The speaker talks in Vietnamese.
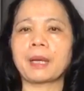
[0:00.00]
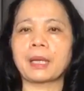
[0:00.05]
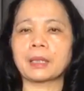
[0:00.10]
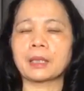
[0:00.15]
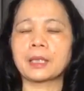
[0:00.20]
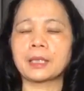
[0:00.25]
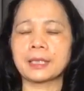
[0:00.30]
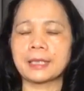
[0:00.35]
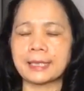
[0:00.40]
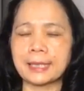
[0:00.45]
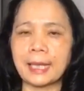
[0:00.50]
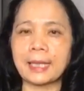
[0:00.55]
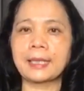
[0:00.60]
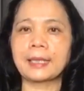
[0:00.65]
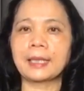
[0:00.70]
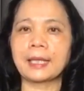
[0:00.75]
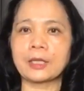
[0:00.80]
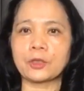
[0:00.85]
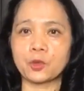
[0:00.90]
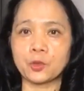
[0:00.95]
bạn cần
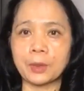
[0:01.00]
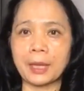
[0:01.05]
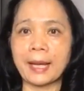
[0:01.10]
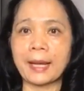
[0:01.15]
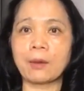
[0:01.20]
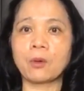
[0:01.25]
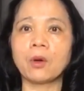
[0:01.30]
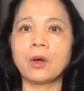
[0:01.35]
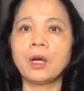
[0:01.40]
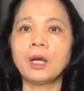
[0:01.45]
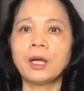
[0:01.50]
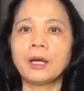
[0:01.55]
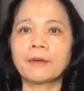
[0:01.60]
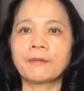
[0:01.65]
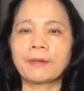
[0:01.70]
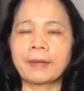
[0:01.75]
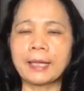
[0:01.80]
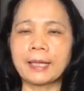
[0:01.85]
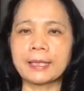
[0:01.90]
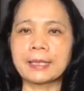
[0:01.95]
day là chỗ nào.
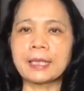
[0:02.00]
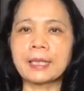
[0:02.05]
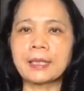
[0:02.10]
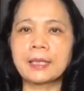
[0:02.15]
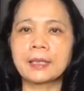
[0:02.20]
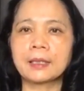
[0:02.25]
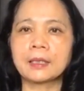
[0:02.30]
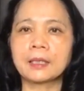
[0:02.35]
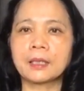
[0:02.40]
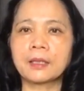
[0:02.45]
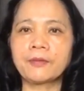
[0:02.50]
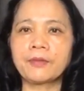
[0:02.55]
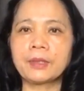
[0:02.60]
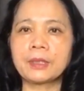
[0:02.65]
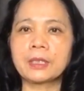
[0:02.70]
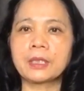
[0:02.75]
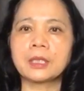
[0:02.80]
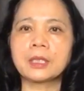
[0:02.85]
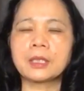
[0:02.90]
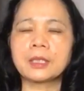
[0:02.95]
Và để xác định được cái
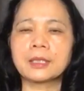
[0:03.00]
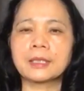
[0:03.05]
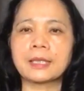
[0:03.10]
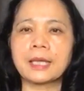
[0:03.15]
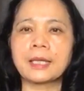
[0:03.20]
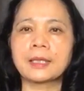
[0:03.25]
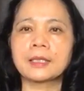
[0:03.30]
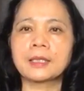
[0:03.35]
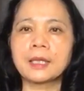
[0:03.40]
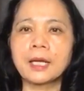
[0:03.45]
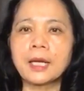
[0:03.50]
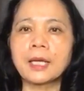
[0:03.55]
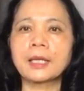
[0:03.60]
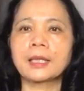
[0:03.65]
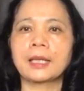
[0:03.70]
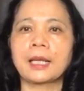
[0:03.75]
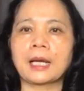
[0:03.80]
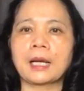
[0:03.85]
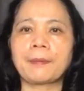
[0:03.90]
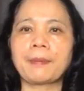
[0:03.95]
vị trí cần day, trước
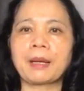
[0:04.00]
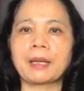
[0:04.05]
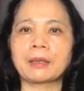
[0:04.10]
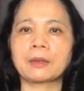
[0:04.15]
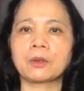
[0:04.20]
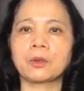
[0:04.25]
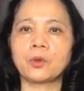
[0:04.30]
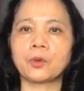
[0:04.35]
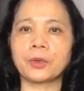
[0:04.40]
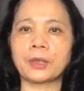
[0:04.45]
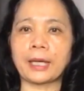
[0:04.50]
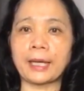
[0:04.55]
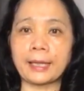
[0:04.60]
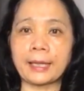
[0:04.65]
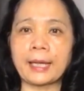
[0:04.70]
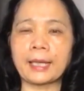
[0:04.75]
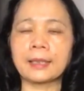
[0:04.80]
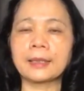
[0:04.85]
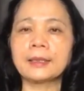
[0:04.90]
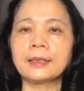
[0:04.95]
hết là các bạn ngồi ngay
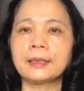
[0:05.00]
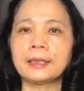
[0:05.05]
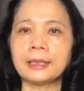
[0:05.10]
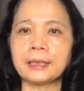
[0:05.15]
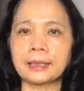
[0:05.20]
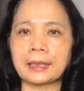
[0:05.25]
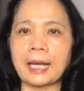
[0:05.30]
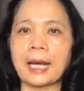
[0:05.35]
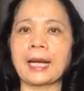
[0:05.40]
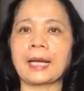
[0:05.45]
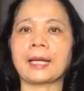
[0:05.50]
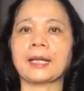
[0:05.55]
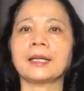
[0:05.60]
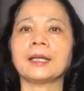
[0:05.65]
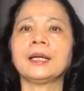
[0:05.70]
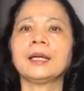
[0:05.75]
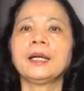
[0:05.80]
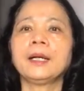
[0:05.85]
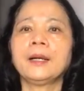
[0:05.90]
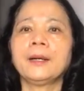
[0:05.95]
ngắn, nhìn thẳng.
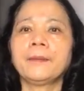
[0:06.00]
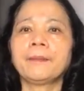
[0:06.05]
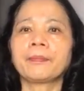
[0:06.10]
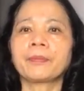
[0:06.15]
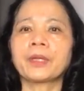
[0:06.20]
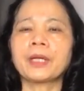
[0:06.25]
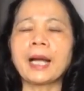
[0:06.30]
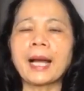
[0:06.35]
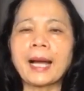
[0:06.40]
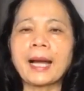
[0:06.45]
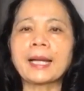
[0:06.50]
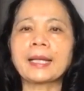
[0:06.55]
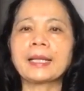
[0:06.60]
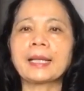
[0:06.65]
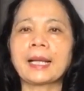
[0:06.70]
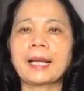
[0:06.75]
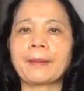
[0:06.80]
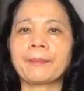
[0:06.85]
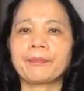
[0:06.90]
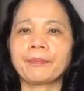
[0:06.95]
Thứ hai
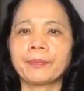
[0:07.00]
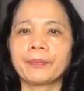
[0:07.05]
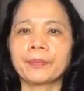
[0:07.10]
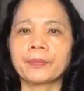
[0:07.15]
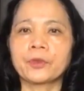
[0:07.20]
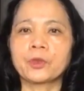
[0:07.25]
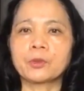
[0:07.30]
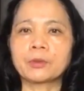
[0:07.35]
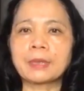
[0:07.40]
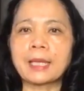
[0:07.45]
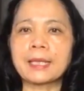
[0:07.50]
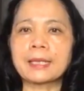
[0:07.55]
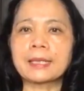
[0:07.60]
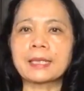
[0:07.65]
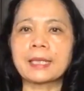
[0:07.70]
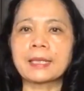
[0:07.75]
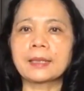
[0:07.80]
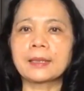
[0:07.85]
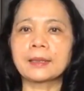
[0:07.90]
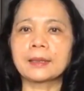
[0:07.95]
là chúng ta
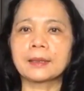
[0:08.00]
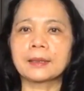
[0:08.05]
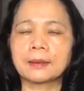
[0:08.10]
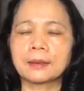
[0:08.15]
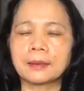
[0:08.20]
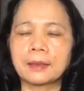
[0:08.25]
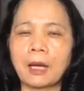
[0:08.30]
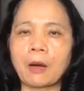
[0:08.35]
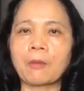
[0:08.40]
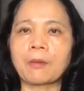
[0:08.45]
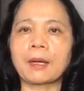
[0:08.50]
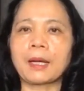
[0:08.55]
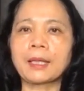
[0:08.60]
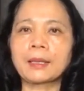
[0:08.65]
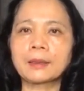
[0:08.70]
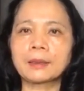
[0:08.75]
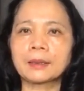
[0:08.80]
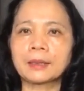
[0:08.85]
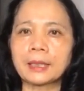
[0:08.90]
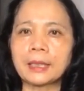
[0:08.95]
sẽ học cách
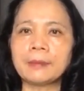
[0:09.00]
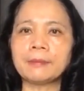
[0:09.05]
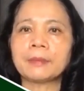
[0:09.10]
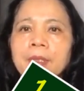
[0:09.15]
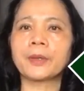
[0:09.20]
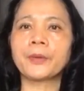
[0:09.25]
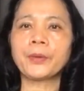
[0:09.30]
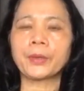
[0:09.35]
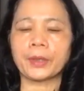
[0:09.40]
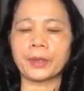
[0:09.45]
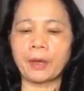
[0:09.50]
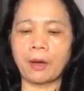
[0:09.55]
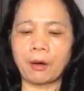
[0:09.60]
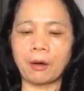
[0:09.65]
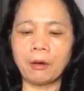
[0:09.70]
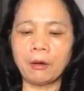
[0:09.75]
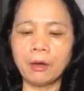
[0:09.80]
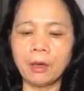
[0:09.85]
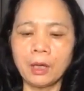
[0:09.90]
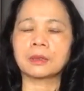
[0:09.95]
tìm cái huyệt
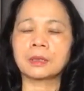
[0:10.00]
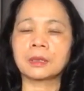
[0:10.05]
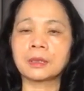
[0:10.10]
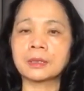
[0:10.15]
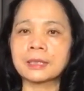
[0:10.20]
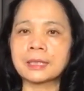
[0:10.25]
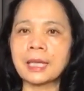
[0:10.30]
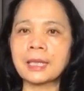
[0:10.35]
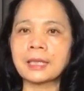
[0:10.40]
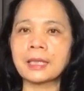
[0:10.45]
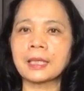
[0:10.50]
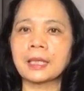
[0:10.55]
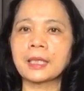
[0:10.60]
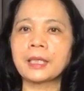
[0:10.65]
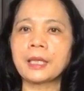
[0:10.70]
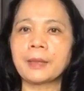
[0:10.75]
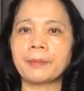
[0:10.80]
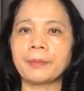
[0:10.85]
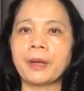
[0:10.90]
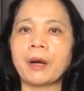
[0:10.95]
đó. Xác định cái
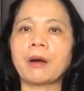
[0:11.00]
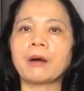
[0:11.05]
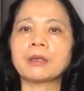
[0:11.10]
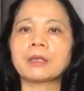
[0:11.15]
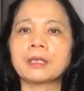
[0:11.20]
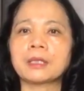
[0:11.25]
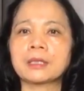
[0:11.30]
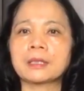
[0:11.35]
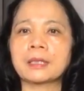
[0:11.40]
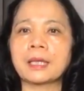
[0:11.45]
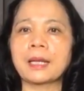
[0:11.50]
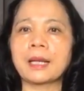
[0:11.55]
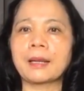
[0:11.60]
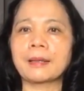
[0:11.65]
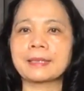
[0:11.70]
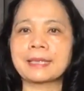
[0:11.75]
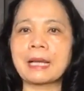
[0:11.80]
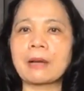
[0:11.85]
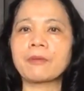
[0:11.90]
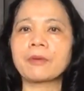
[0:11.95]
điểm đó thì sẽ
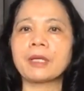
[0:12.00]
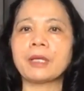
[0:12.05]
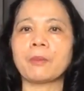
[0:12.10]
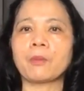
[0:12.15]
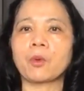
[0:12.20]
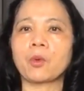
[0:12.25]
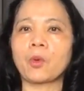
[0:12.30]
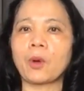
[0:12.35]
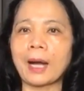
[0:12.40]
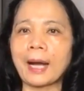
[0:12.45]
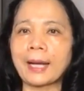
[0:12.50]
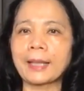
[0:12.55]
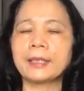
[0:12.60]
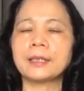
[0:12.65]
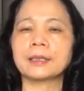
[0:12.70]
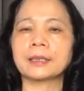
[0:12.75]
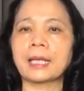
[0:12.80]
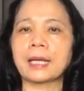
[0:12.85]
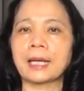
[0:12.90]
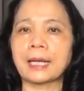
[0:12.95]
là giao điểm của hai
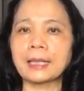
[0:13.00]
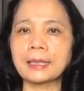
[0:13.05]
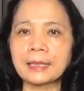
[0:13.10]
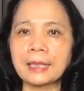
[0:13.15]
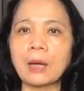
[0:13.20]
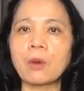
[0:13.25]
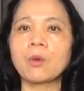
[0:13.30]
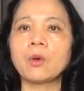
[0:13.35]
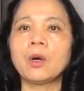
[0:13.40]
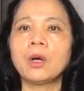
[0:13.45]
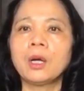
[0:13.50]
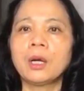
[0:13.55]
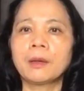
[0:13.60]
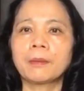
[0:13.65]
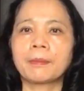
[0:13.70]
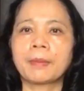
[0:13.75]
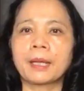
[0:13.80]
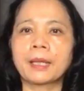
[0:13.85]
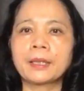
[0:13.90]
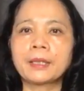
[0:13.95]
đường thẳng cắt nhau.
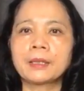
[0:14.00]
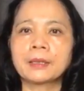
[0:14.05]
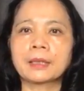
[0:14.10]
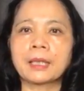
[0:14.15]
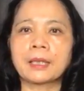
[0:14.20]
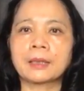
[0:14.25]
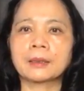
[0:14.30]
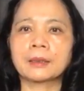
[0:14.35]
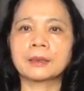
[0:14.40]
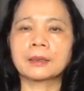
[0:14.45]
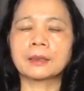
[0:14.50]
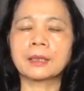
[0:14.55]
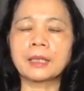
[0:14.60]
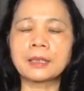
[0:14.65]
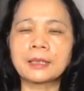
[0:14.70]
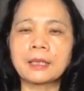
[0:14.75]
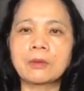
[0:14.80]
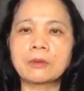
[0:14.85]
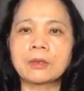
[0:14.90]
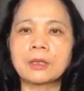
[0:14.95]
Mà cái đường thẳng
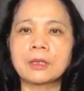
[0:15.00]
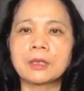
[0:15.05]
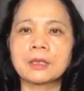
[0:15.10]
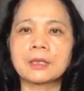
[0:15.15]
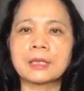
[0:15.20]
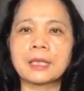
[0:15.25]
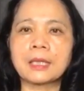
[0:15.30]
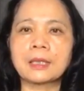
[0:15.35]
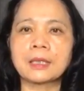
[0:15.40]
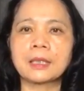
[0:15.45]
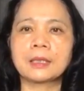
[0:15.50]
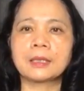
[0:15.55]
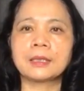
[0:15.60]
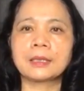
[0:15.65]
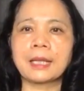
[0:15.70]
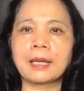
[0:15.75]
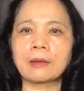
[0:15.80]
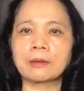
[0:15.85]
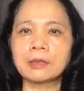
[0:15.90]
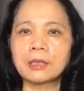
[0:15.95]
cắt nhau ta được xác định như
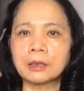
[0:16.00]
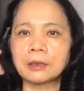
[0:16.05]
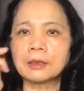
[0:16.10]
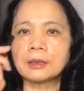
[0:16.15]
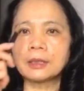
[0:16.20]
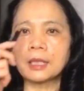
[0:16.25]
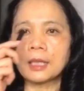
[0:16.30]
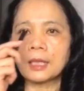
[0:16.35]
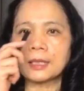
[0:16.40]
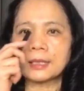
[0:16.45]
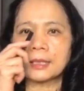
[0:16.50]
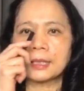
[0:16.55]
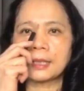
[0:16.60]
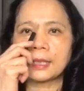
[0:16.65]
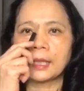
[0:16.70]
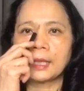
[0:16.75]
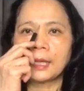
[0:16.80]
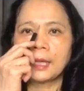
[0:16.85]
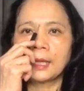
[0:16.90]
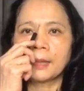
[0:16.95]
nào? Đường thứ nhất là
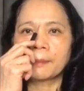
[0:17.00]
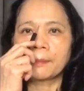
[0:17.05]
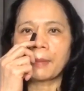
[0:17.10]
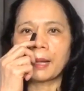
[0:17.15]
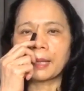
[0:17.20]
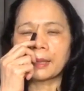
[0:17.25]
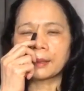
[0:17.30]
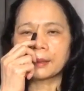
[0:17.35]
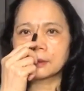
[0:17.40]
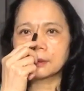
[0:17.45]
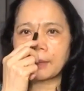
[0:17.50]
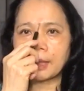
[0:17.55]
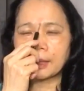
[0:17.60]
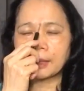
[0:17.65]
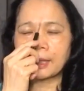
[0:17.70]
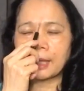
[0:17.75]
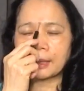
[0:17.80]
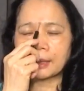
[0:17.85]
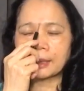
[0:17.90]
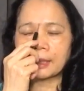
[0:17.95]
gì?
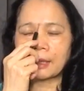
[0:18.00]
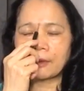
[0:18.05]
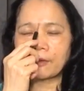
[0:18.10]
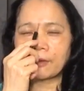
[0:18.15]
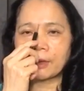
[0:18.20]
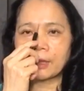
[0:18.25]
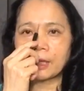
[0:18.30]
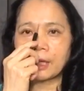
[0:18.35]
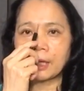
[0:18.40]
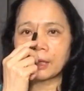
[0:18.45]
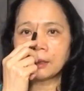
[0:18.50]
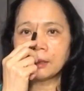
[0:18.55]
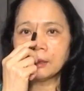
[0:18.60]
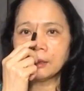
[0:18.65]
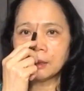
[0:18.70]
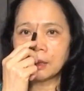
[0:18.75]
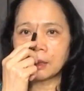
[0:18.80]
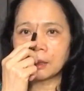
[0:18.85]
Bạn đặt tay vào cái ấn